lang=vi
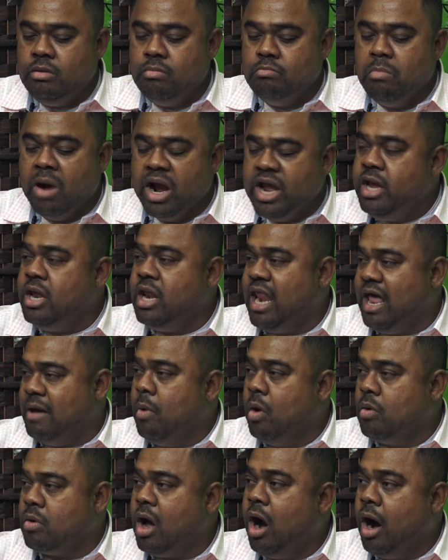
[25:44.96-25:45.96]
mỹ là
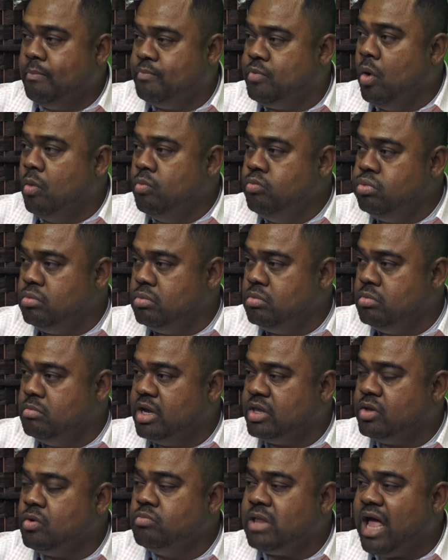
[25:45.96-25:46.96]
một cái hợp chủng
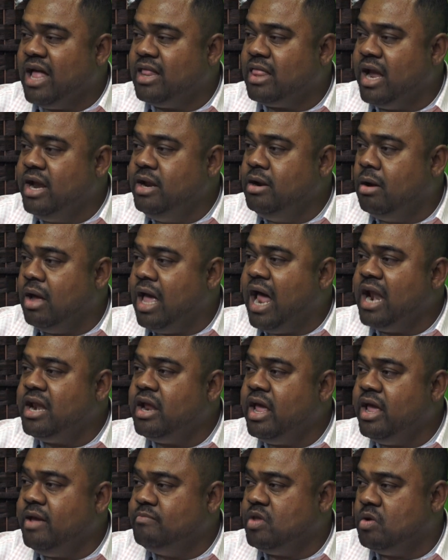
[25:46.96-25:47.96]
mà chúng ta thấy rồi
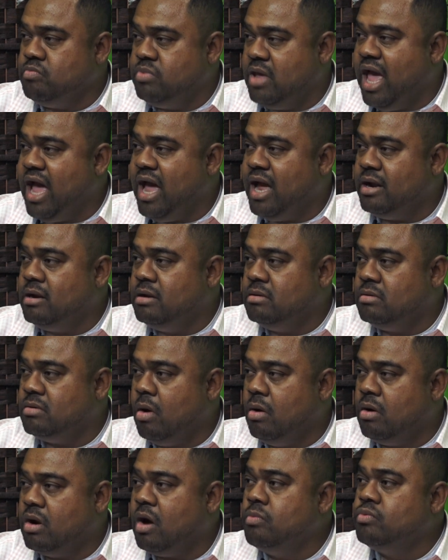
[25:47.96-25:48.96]
anh em trong nhà
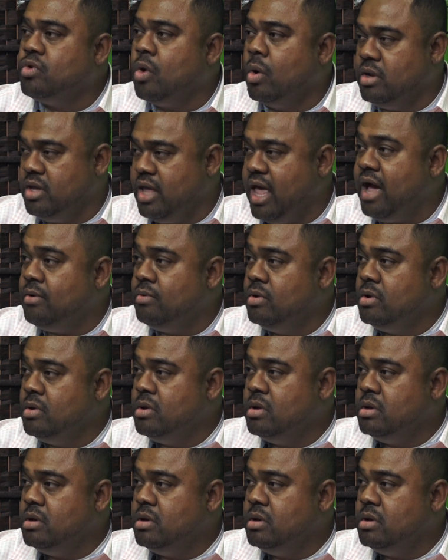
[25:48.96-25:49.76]
còn không thuận nhau